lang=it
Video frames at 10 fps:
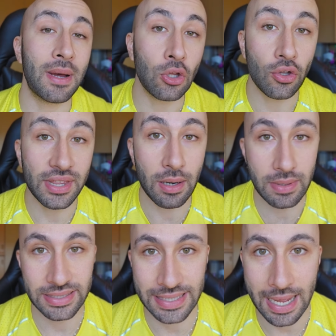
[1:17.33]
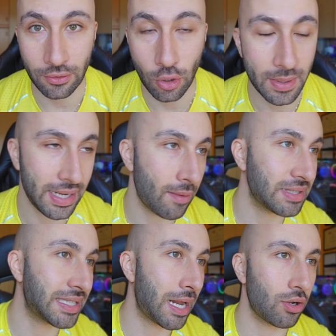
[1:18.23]
ma non da quest'anno, perché
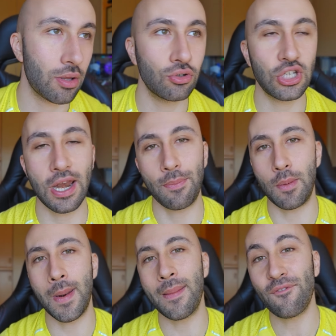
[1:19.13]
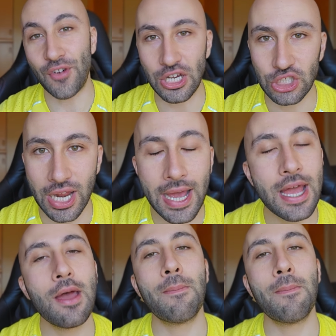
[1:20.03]
quest'anno denunciare il problema è facile,